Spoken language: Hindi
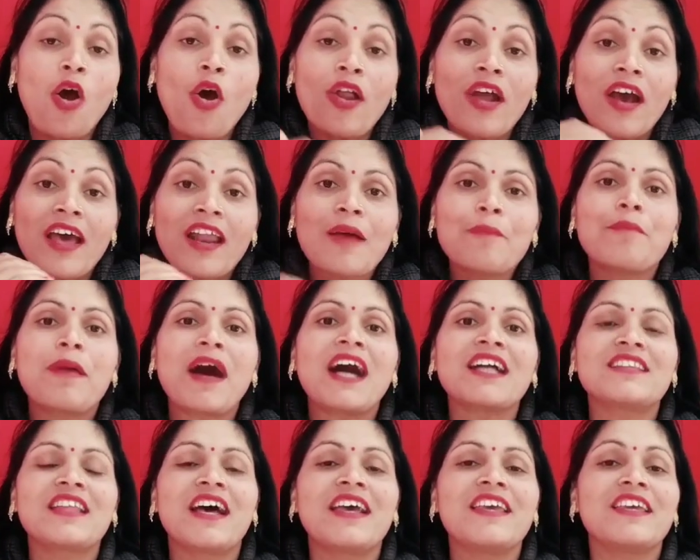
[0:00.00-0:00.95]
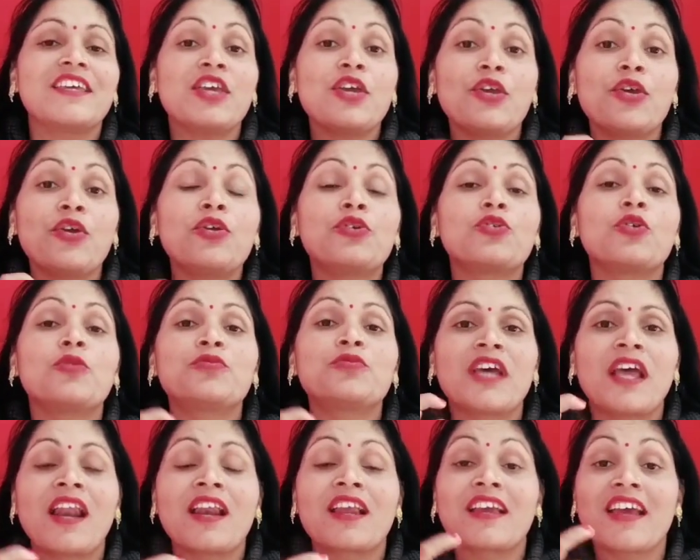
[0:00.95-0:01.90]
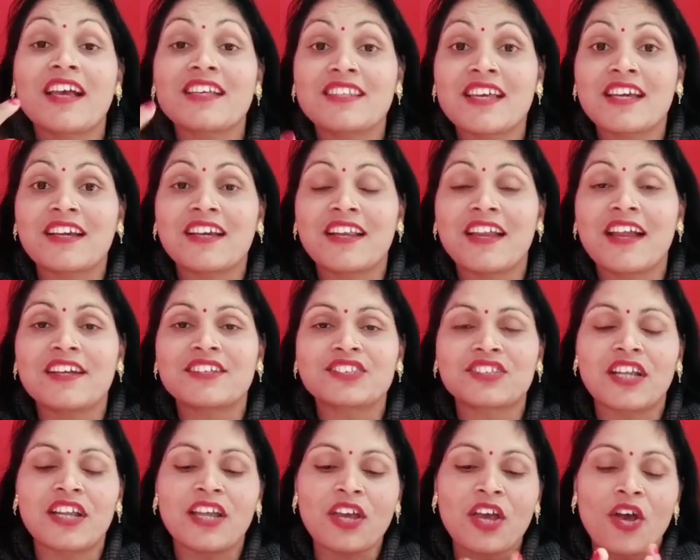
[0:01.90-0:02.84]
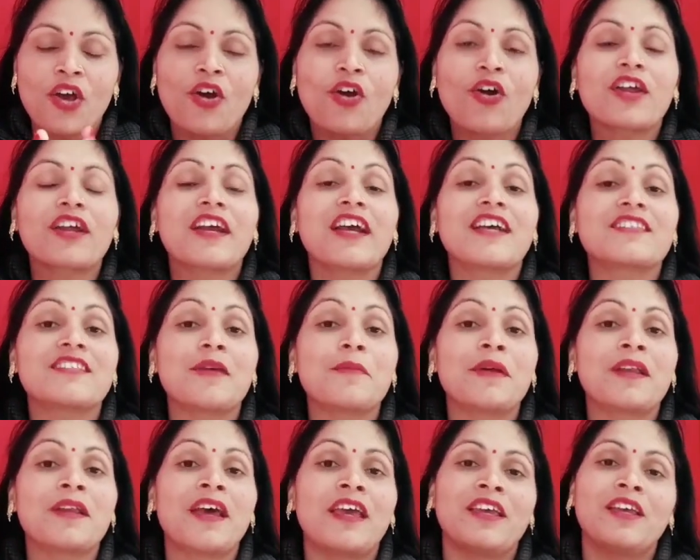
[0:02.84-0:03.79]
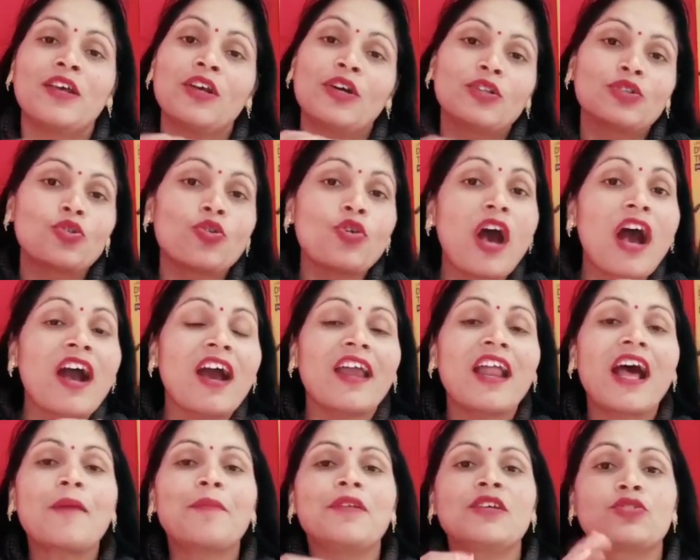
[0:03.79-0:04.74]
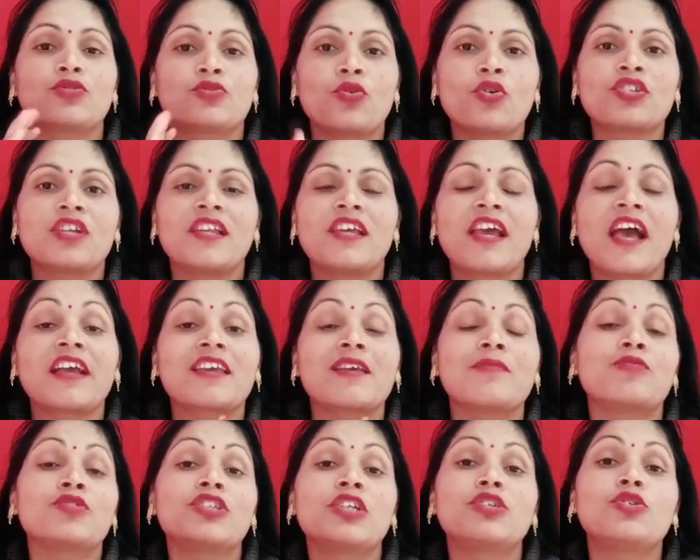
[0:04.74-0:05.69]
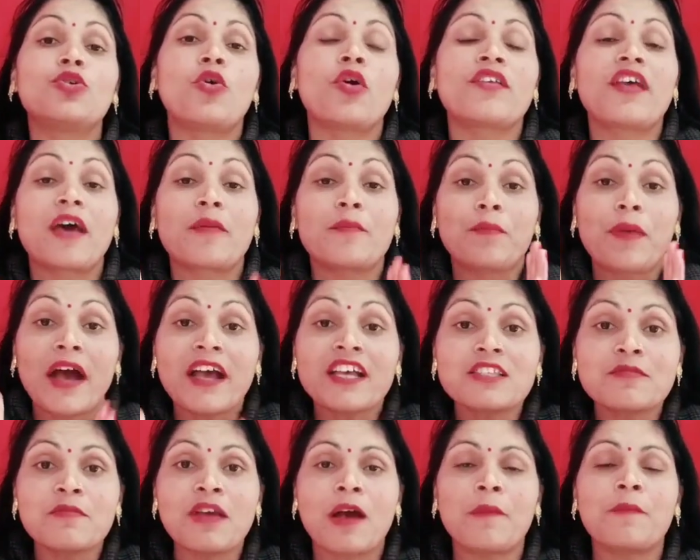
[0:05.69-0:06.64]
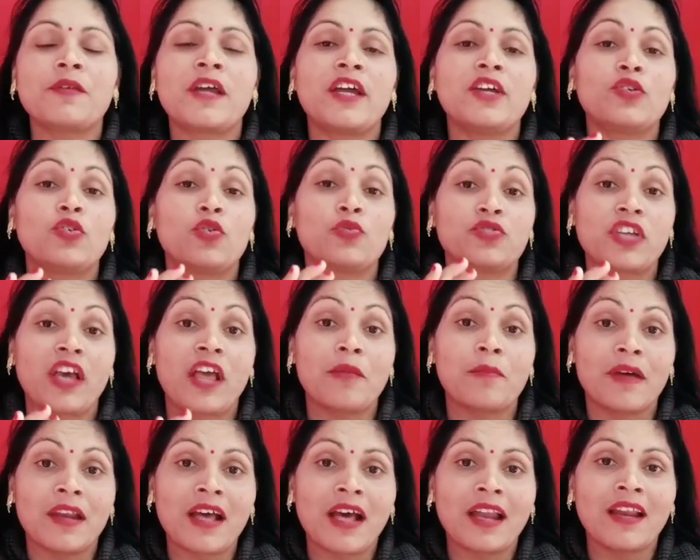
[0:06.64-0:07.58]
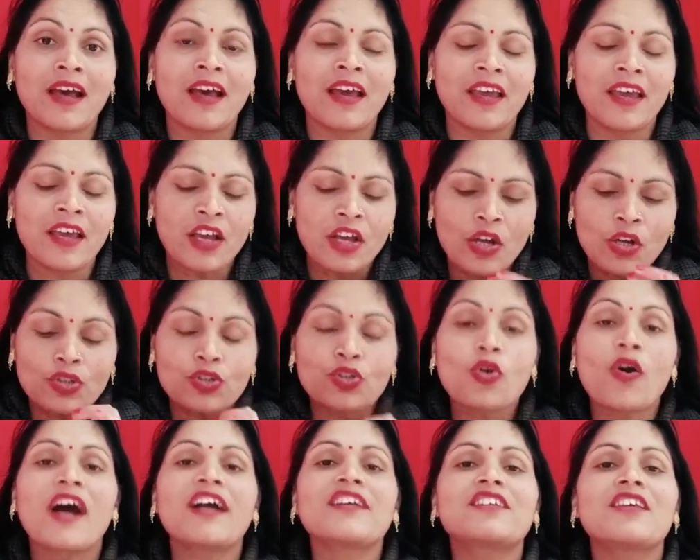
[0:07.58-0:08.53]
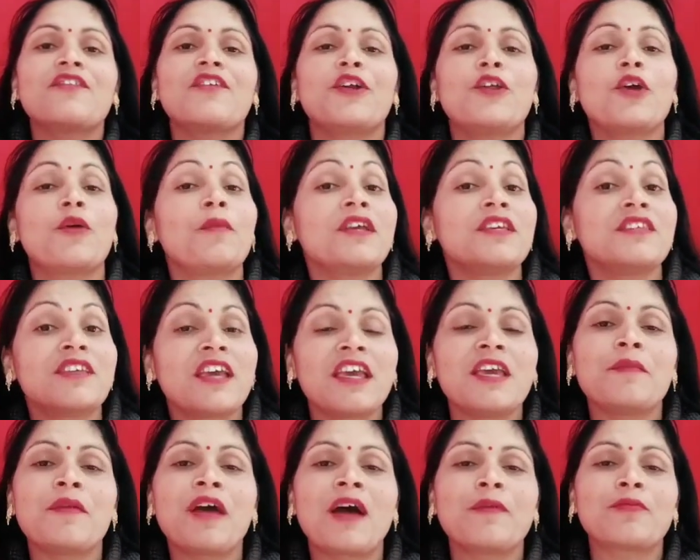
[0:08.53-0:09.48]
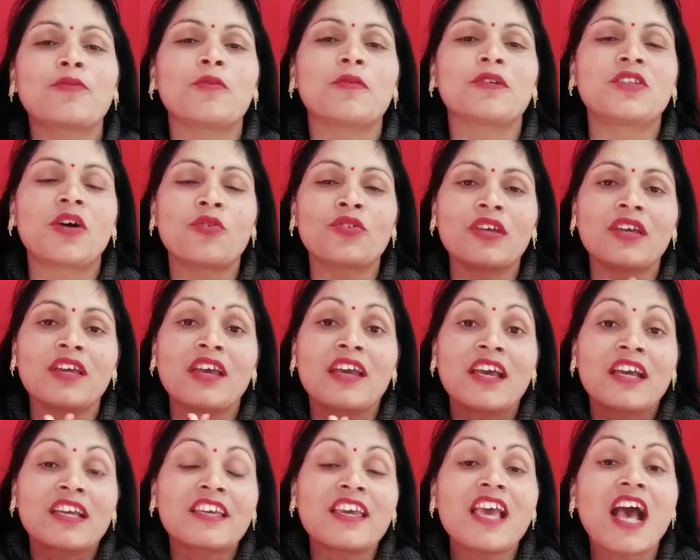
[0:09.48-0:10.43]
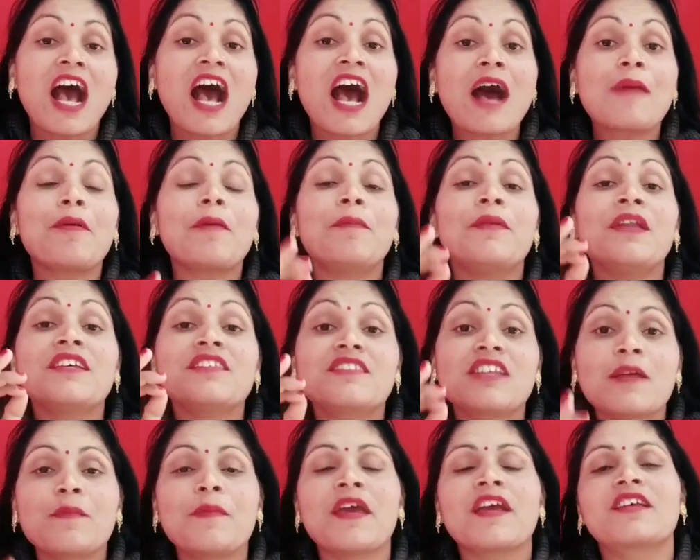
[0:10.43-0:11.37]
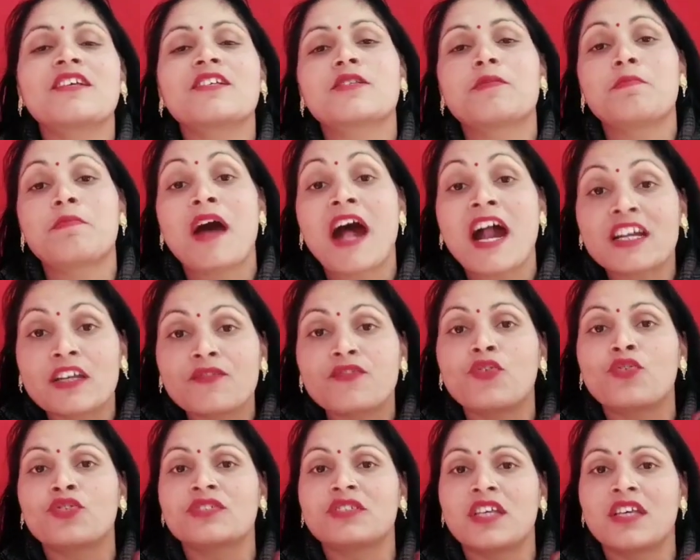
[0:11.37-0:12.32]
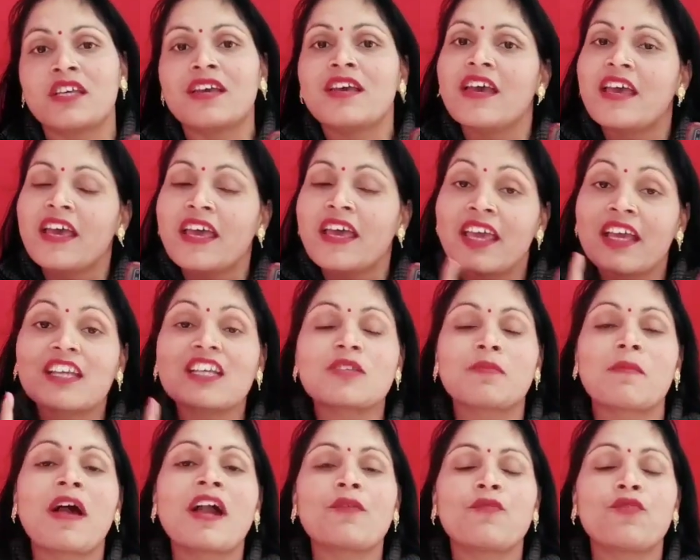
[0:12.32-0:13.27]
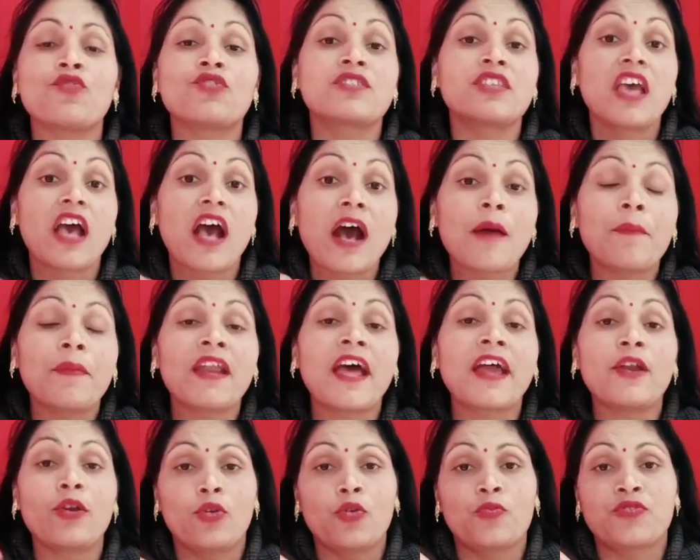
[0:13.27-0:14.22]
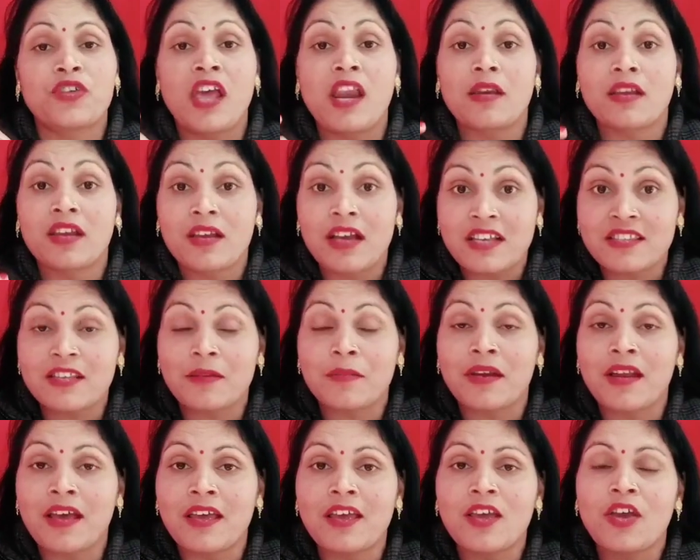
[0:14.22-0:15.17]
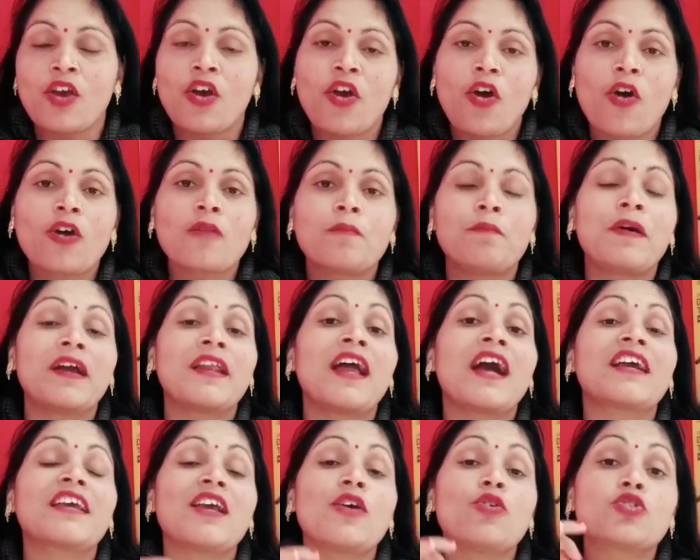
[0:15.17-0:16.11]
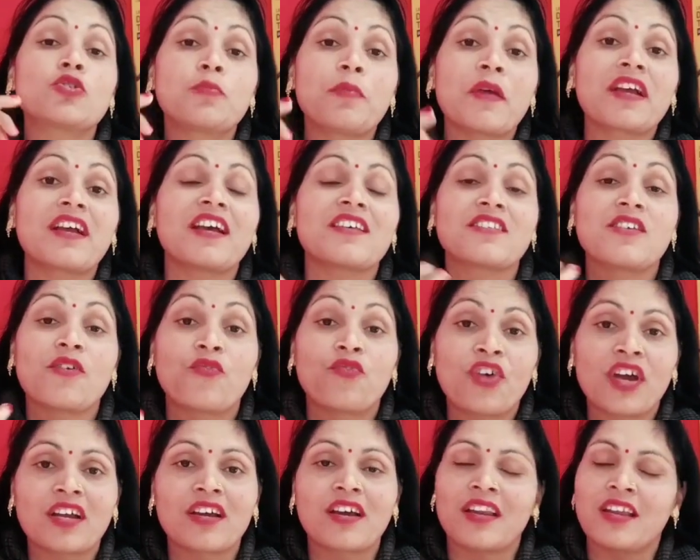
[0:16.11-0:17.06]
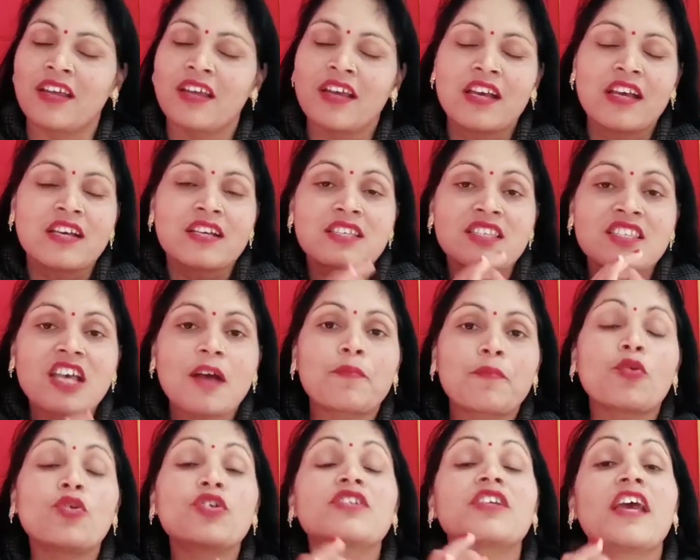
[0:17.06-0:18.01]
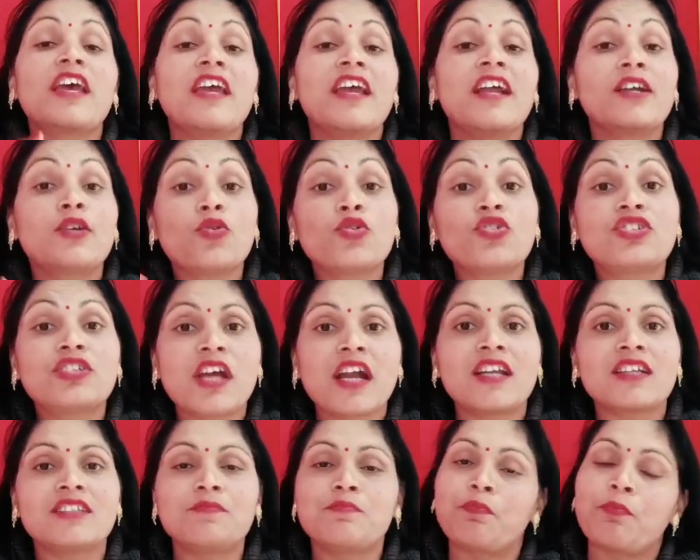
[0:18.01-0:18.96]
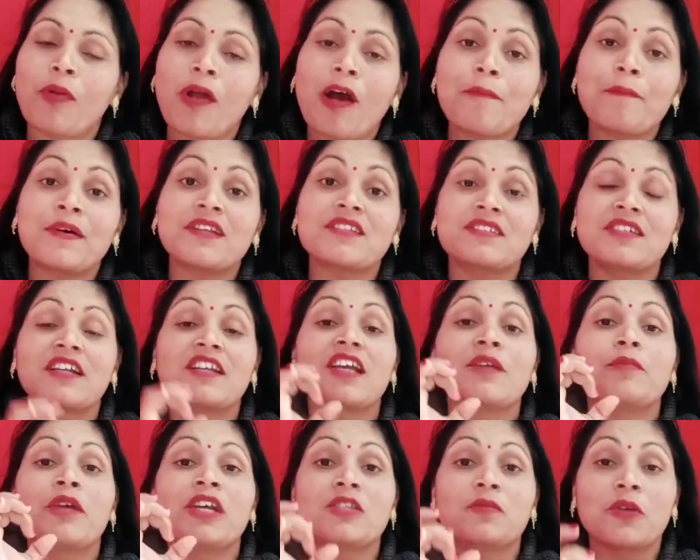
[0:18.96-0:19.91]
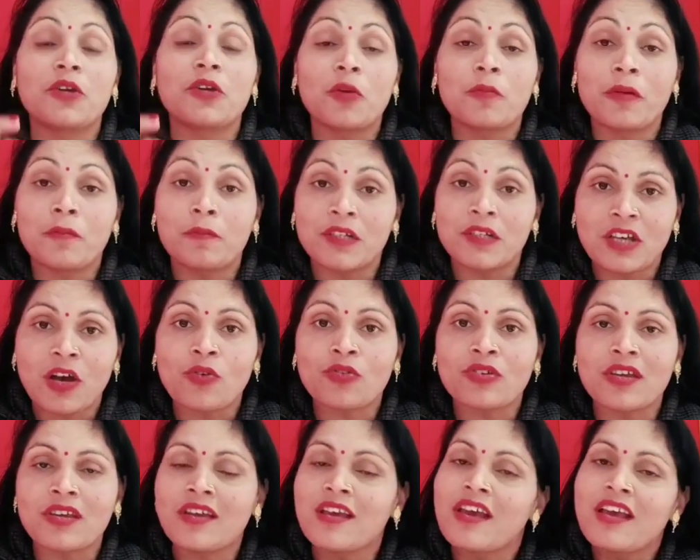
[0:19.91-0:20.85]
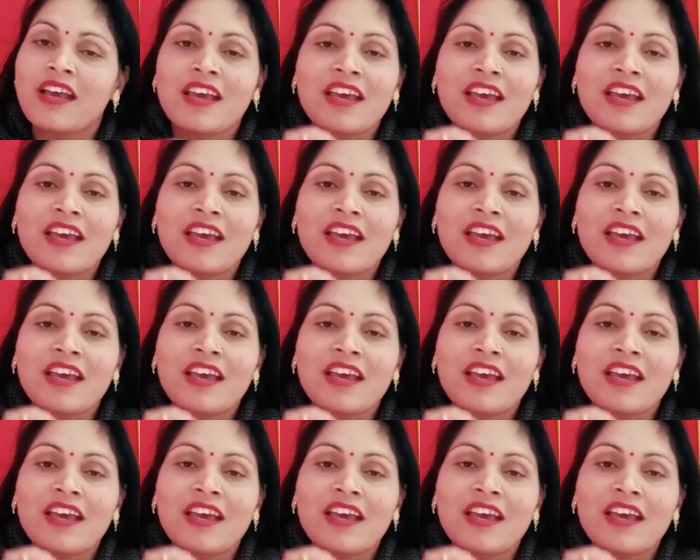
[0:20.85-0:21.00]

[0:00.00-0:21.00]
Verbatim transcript: और अगर आप बात आई कि यूट्यूब चैनल कैसे क्रिएट्स करें और कैसे बनाएं तो अगर आपने सोच लिया कि मुझे 2022 में अपना यूट्यूब चैनल बनाना है तो आज की वीडियो में यही मैं आपको बताऊंगी कि आप अपने सिर्फ एक स्मार्टफोन से एक स्मार्टफोन से अपना यूट्यूब चैनल कैसे बनाएं और बना के उस पर कैसे वर्क करें सब कुछ ए टू जेड प्रॉपर सेटिंग में इस वीडियो में बताऊंगी